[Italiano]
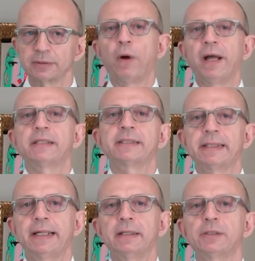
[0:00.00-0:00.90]
Può
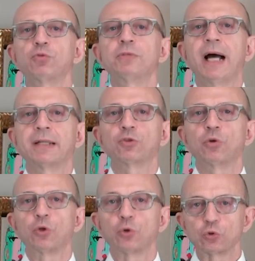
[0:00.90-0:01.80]
essere studiato
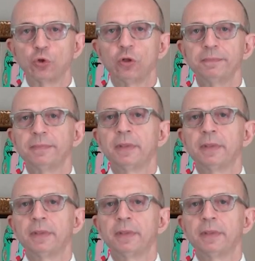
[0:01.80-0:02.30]
il glutò,